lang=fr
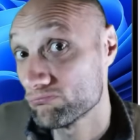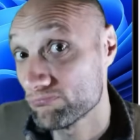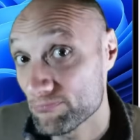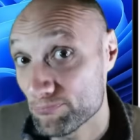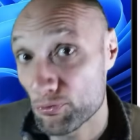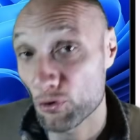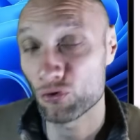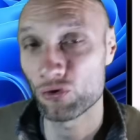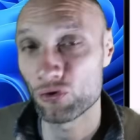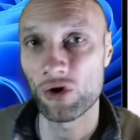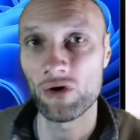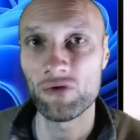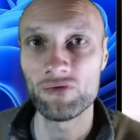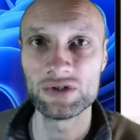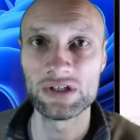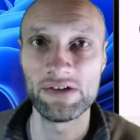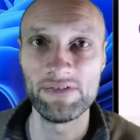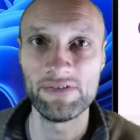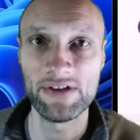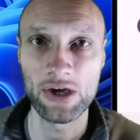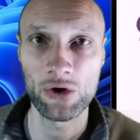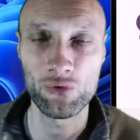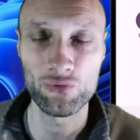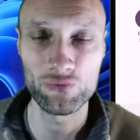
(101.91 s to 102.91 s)
Pourtant, vous
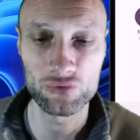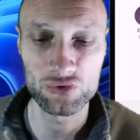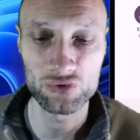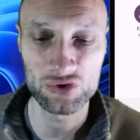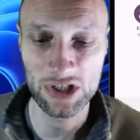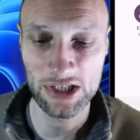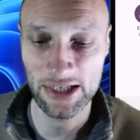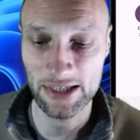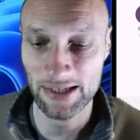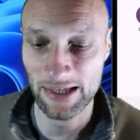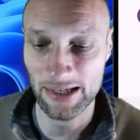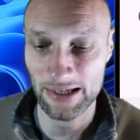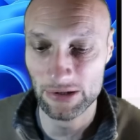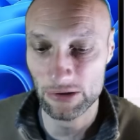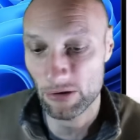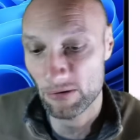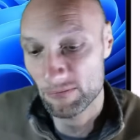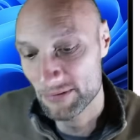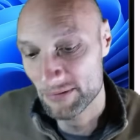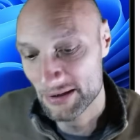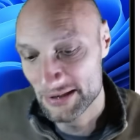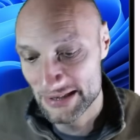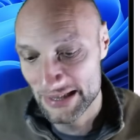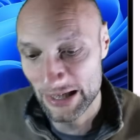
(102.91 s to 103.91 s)
avez refusé les traquets
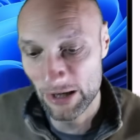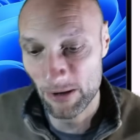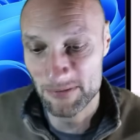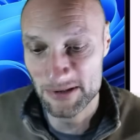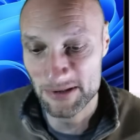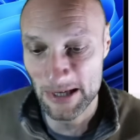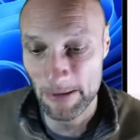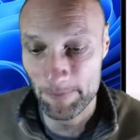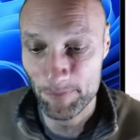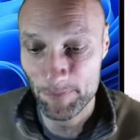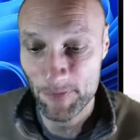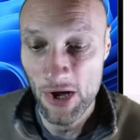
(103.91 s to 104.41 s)
c'est comme ça.